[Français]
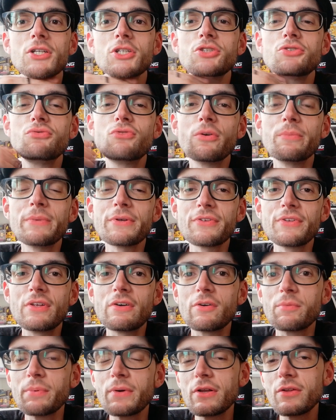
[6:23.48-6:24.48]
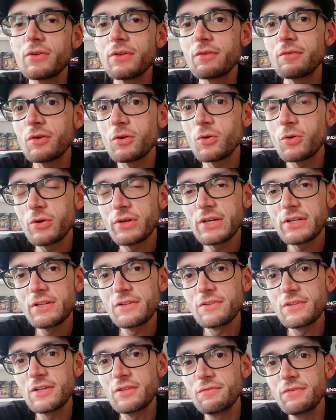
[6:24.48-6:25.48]
Je vous remercie d'avoir pris le temps d'avoir regardé
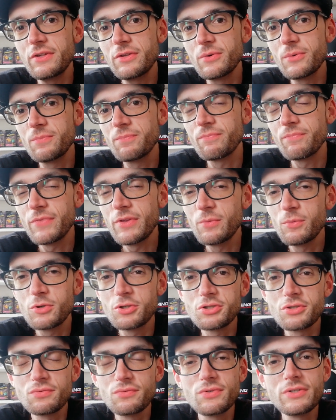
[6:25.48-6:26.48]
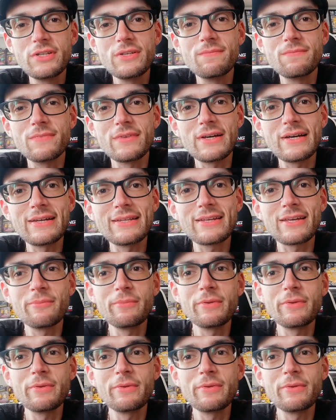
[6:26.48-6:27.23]
cette vidéo et moi je vous dis à très